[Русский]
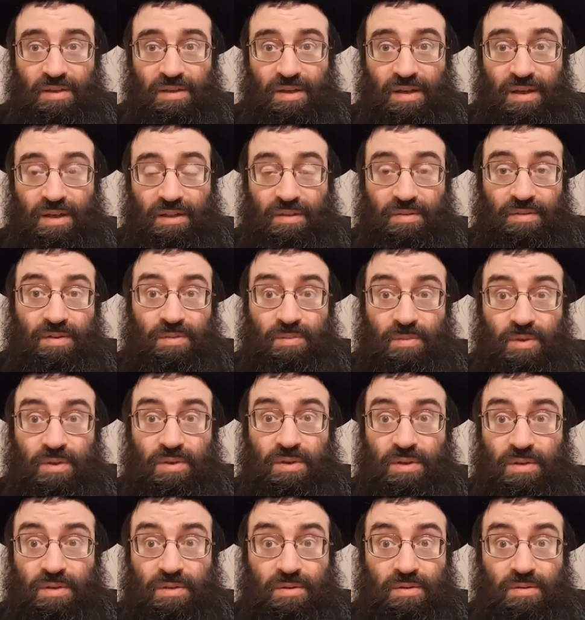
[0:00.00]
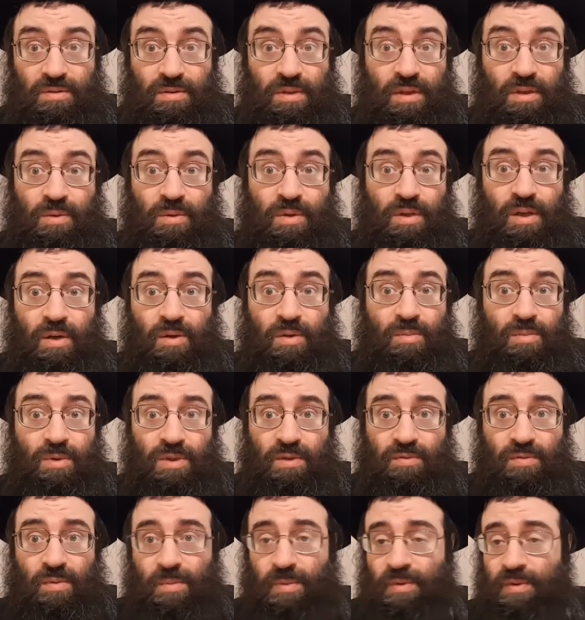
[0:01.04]
Это ведь можно, эту халаху
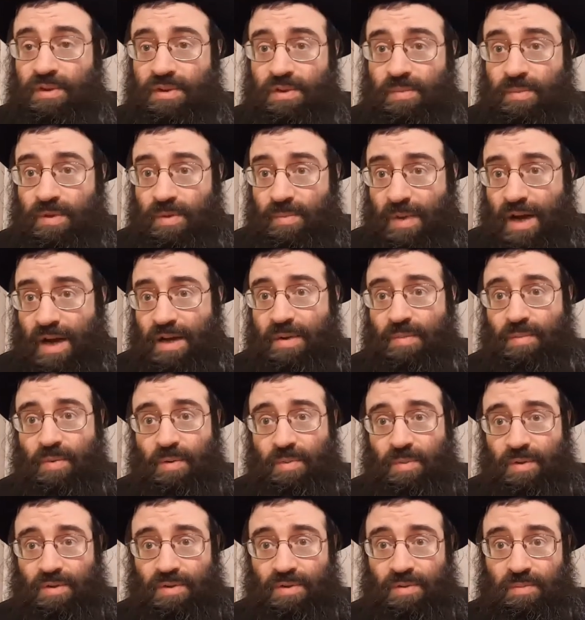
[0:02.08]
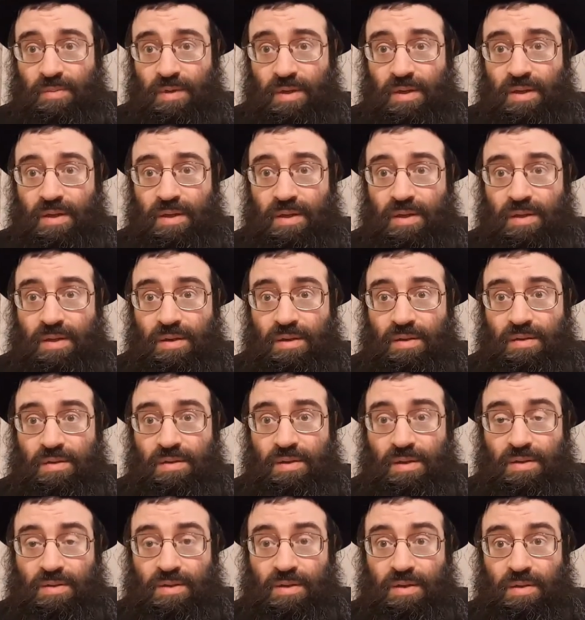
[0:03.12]
можно выполнить и минимальным образом.
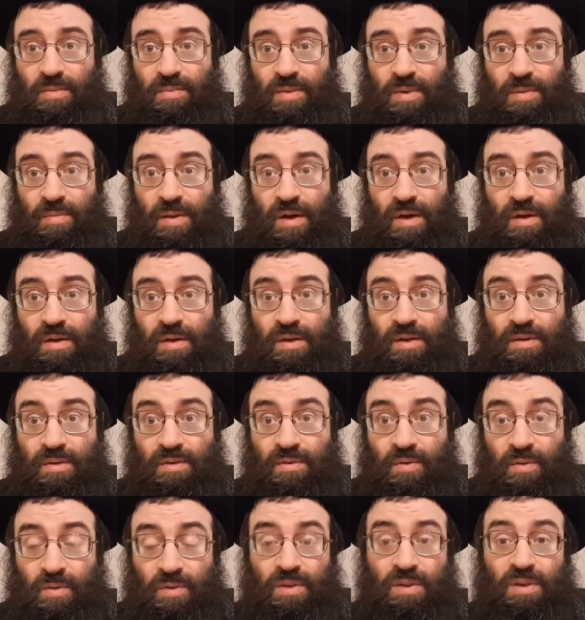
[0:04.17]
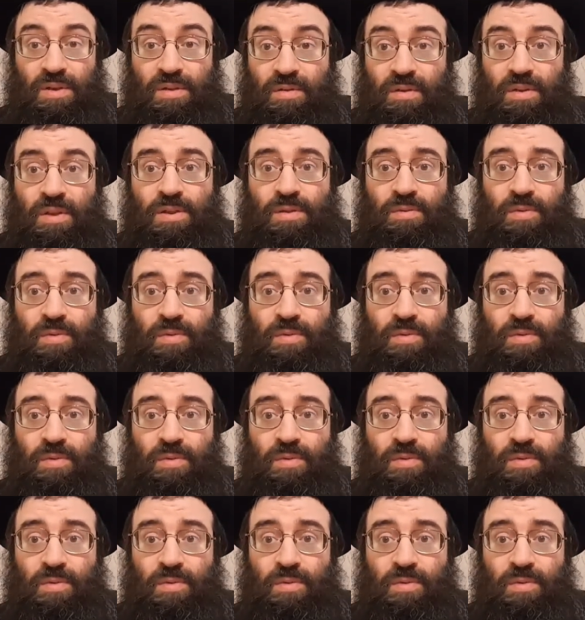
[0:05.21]
Если, например, люди действительно